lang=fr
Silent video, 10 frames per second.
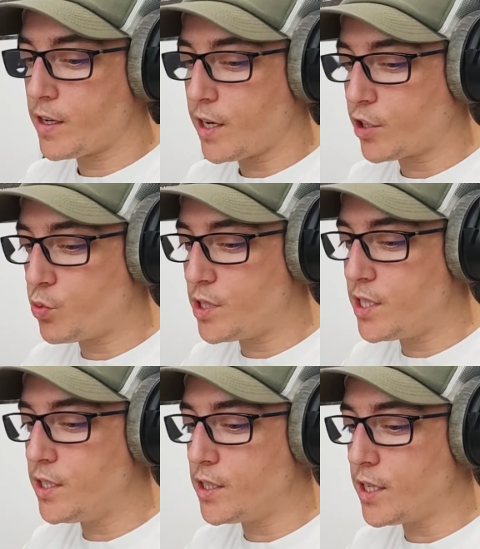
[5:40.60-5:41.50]
la
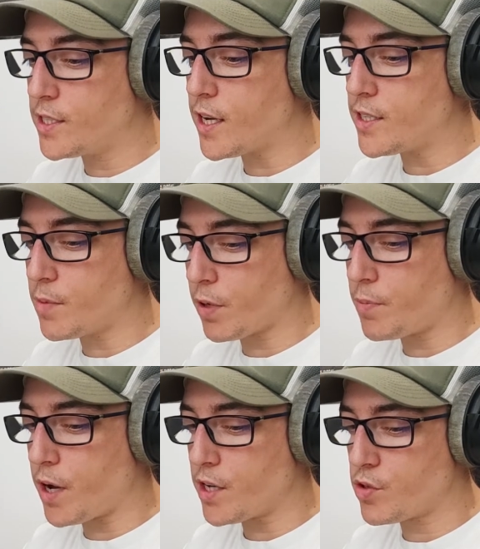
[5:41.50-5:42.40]
cuisine qui exhale ses
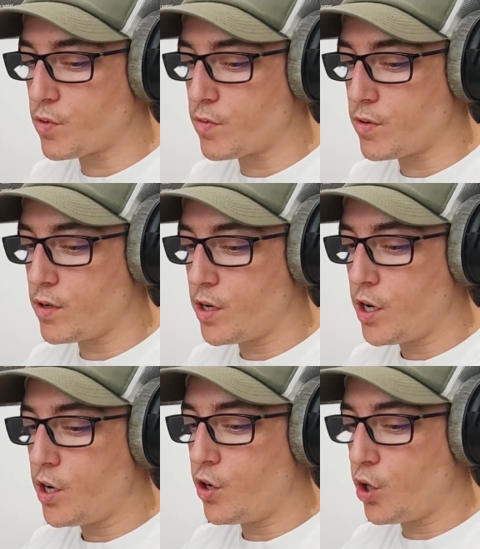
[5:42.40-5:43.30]
préparations,
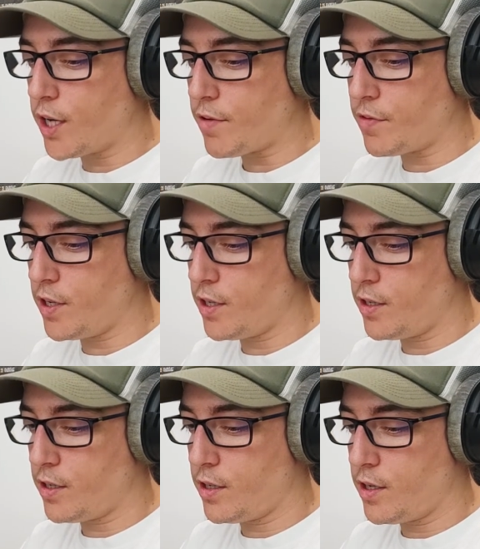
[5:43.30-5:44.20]
le café,
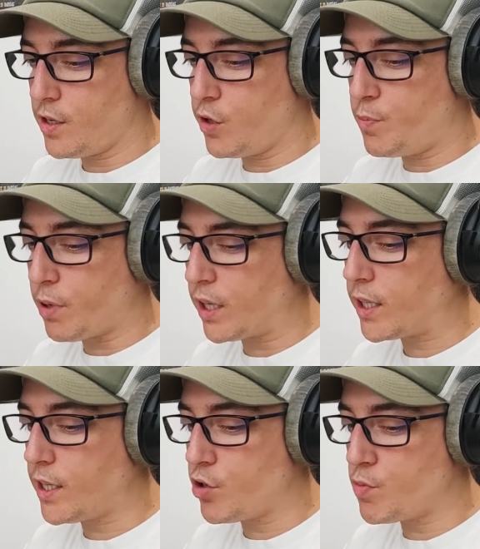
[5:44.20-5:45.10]
le pain
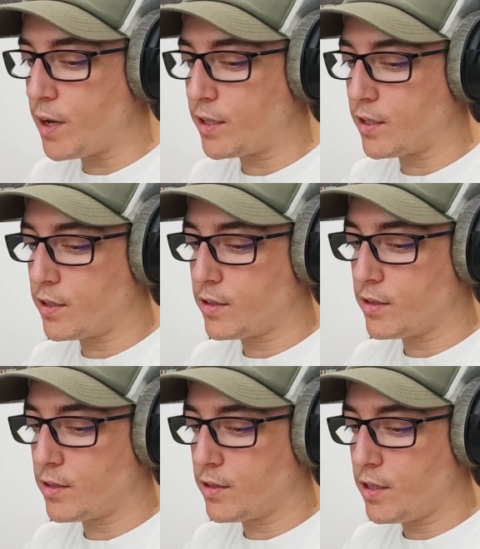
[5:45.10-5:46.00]
grillé du matin,
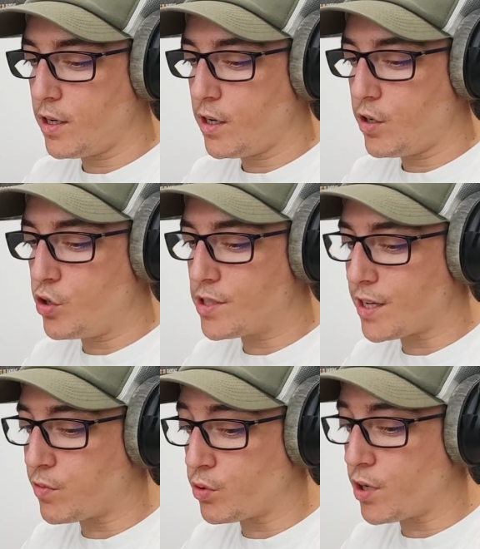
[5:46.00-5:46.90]
le
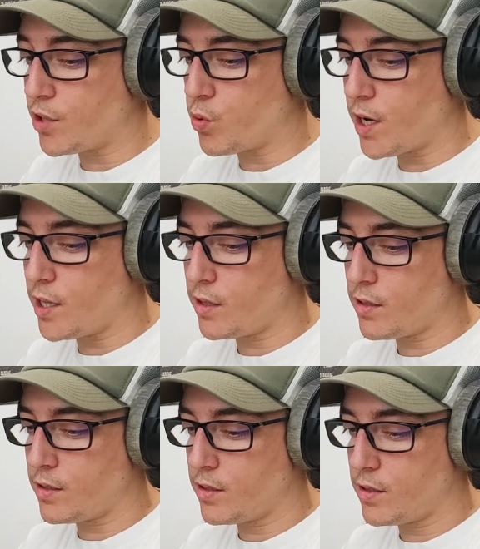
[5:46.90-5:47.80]
savon de la toilette.